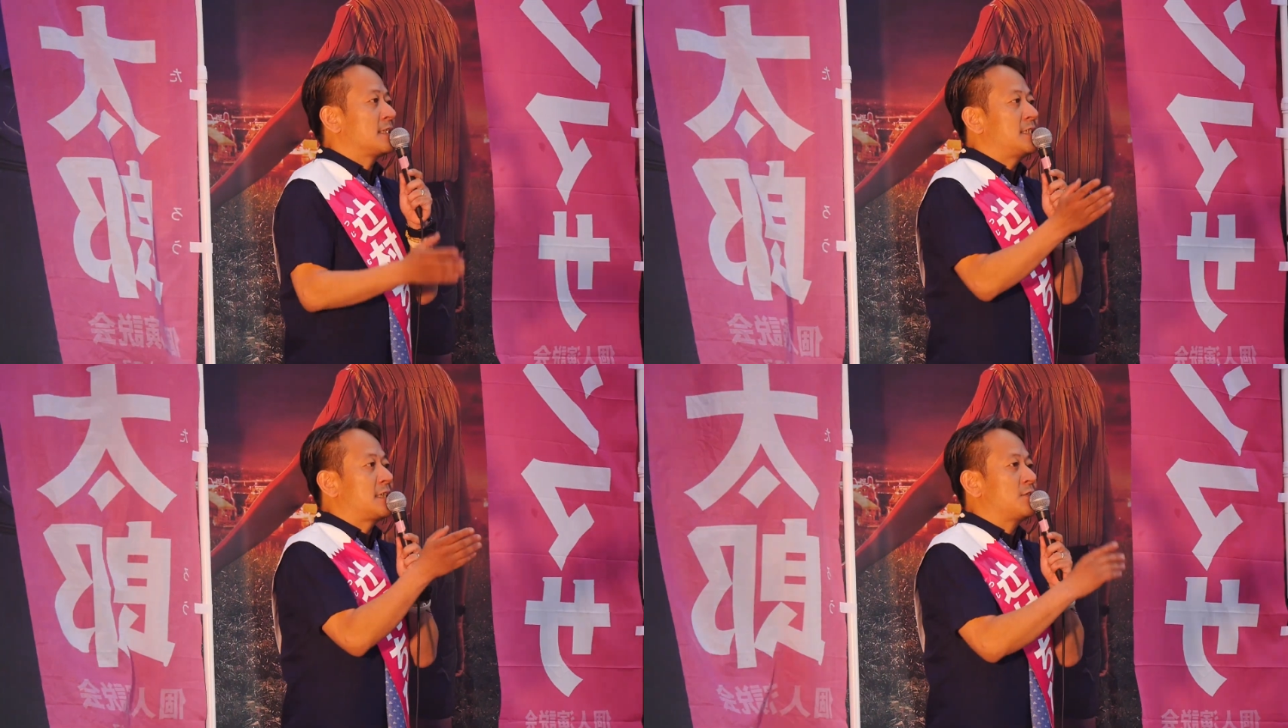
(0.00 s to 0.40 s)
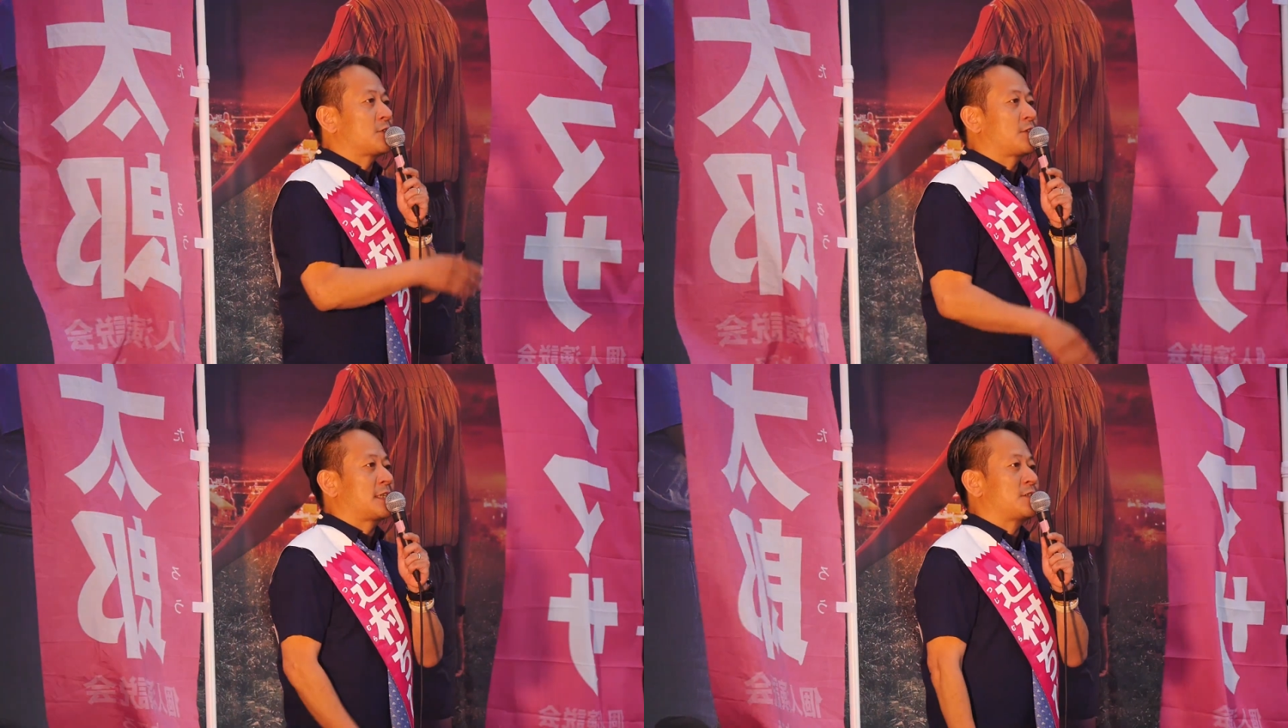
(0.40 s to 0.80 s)
地域の
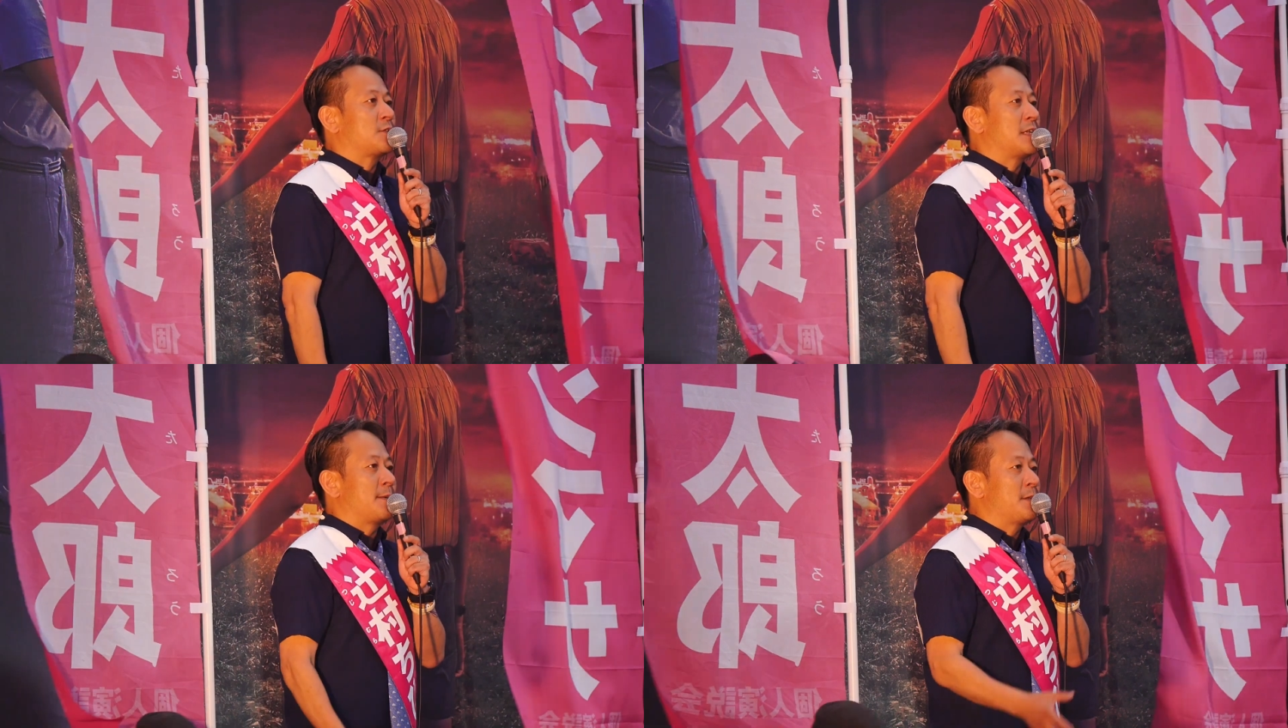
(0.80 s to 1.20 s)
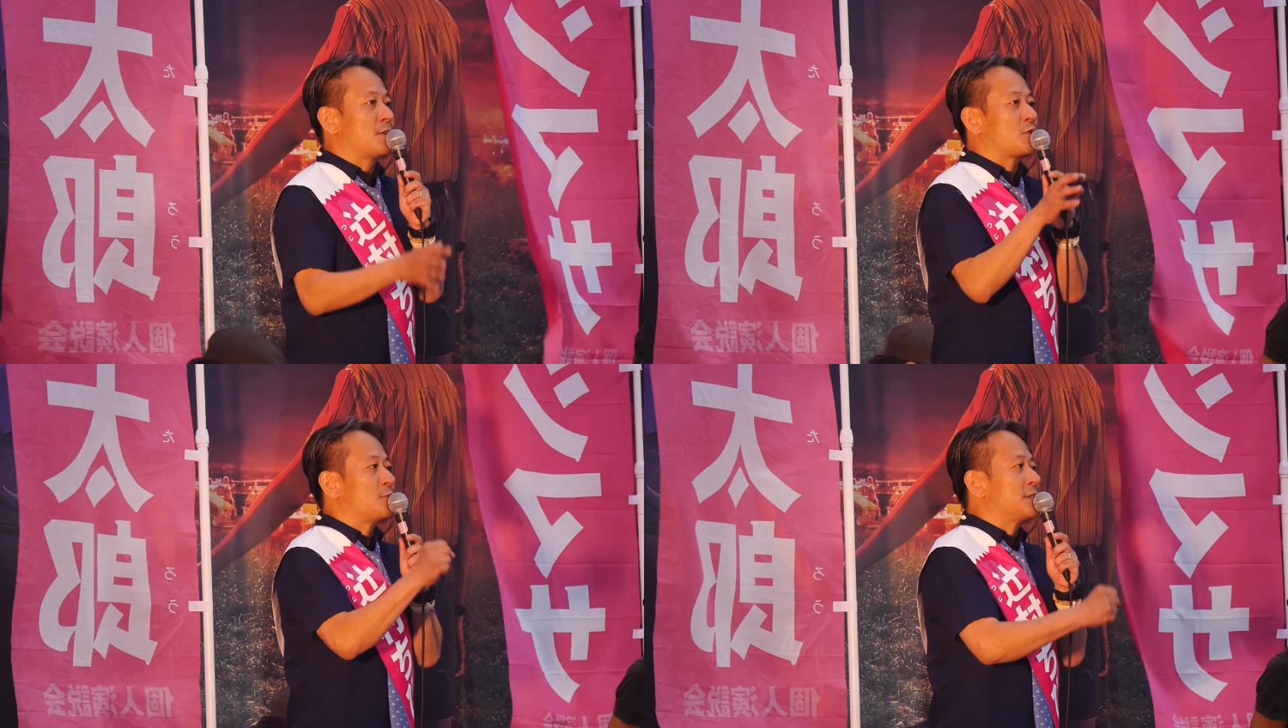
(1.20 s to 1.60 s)
人たちの
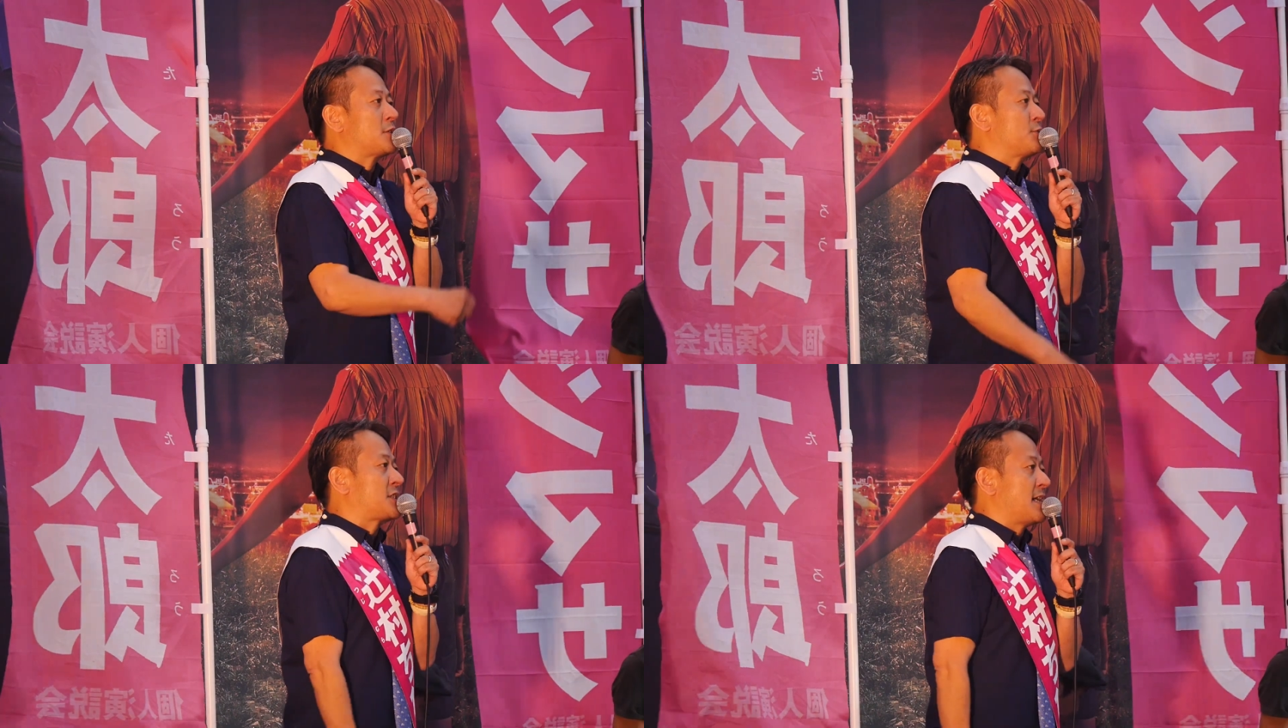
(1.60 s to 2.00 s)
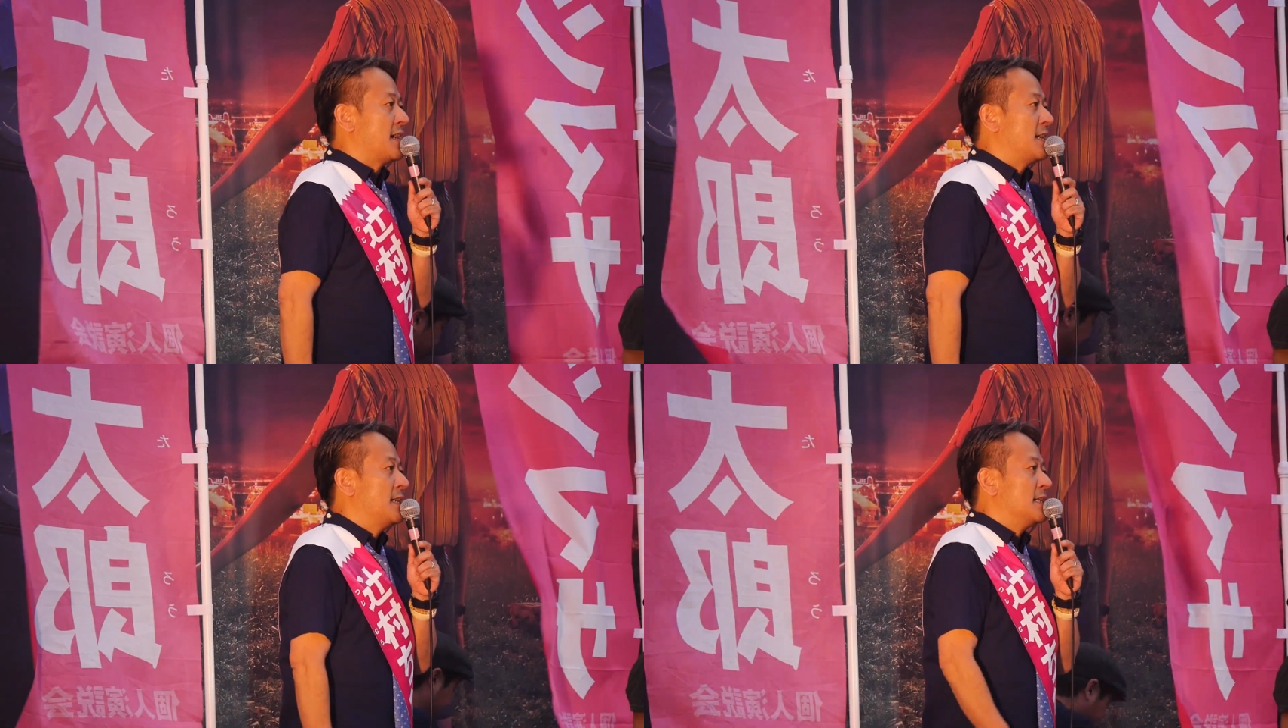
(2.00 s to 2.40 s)
涙を踏み潰して